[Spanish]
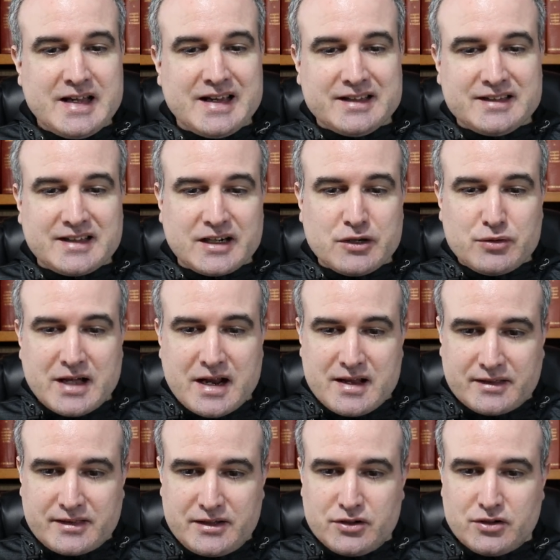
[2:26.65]
entre una
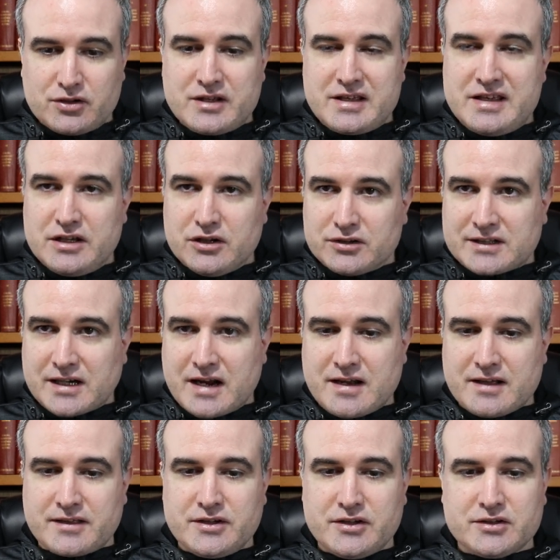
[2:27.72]
nación y otra
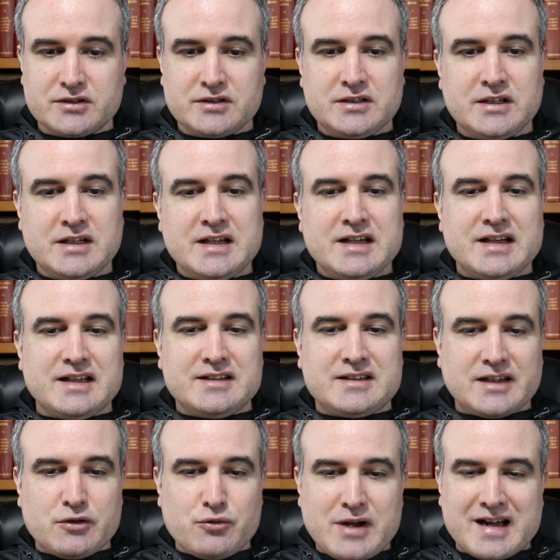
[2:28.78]
nación,
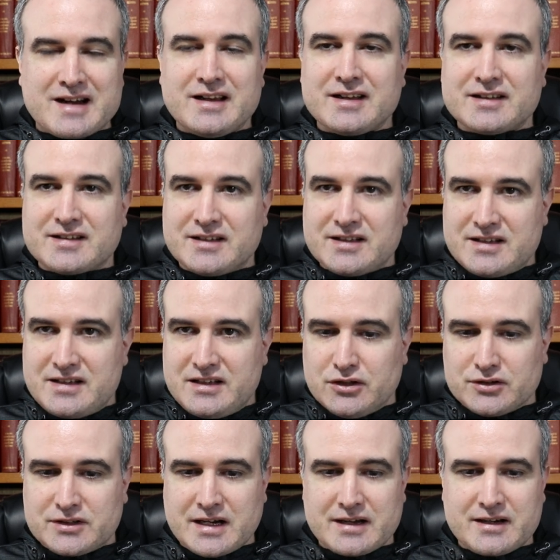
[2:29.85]
entre una clase y
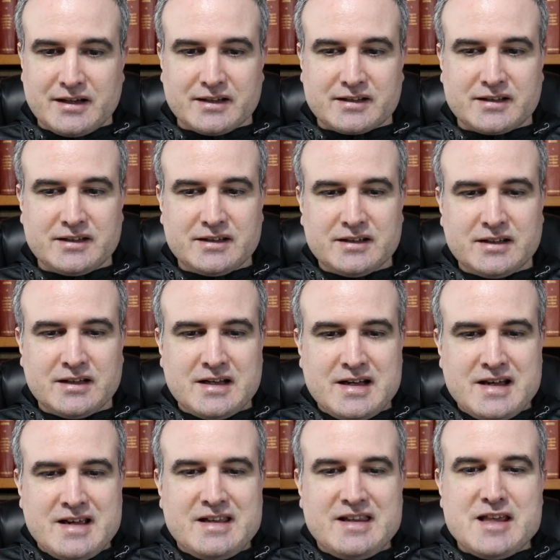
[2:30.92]
otra clase,
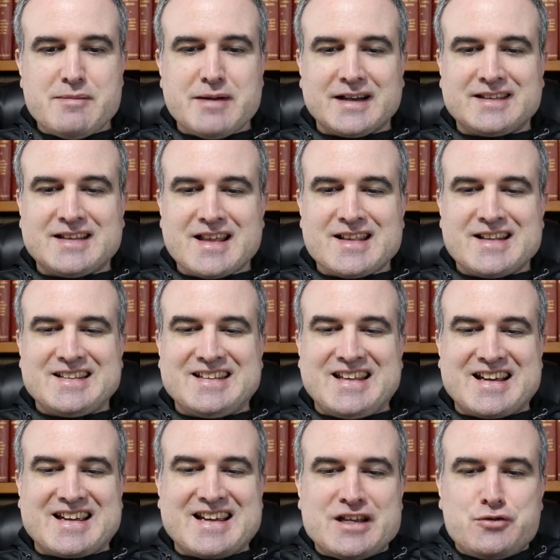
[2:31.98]
libertad
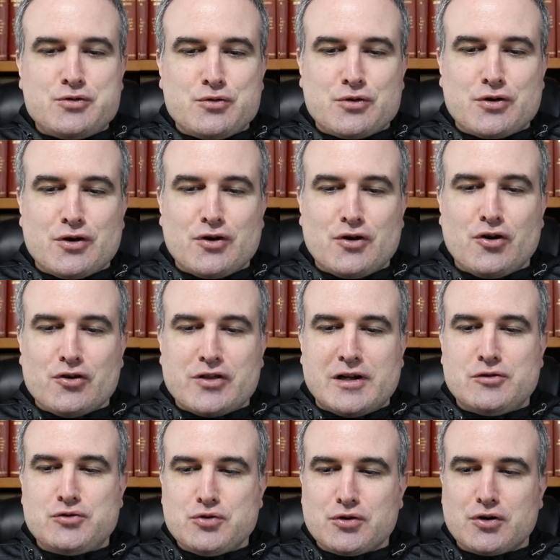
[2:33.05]
de qué yugo o
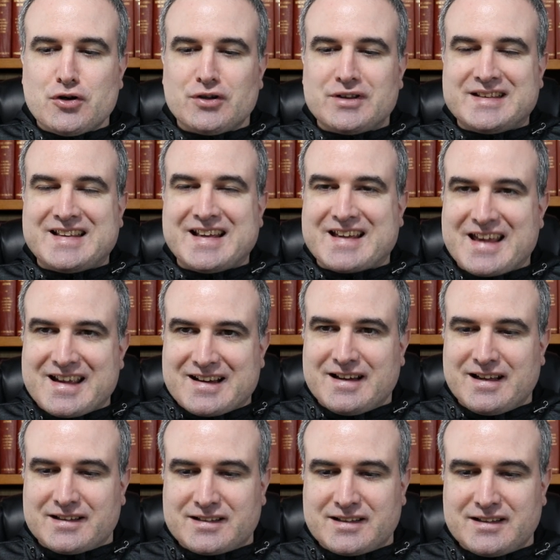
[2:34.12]
del yugo de qué
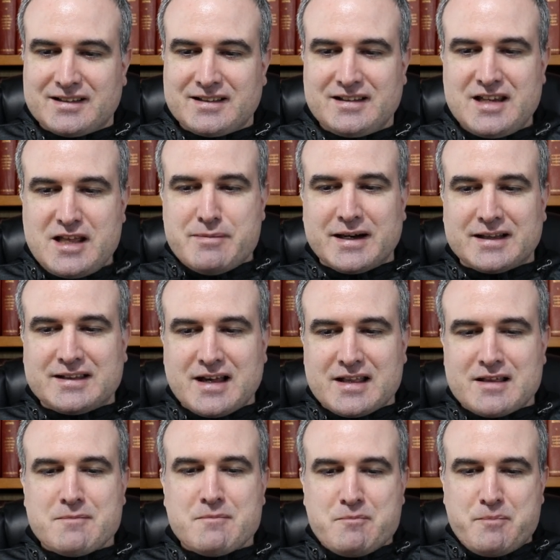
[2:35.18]
clase,
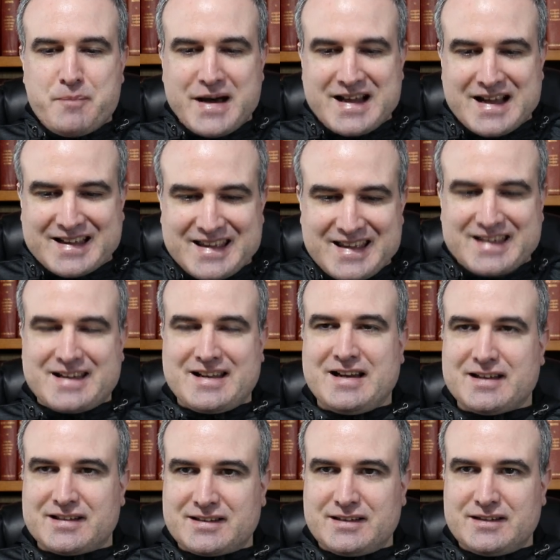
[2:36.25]
libertad para qué
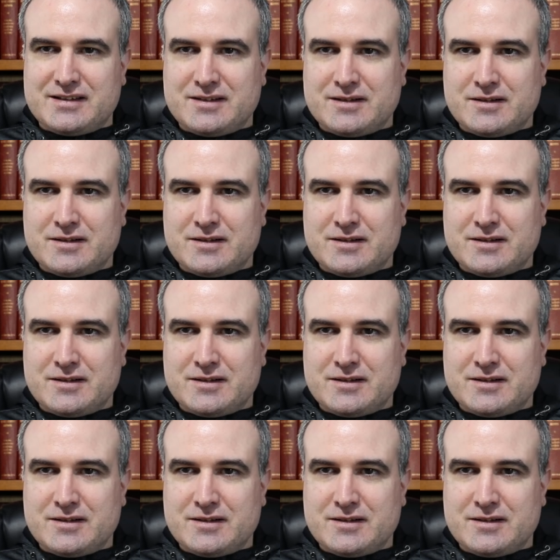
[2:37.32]
clase.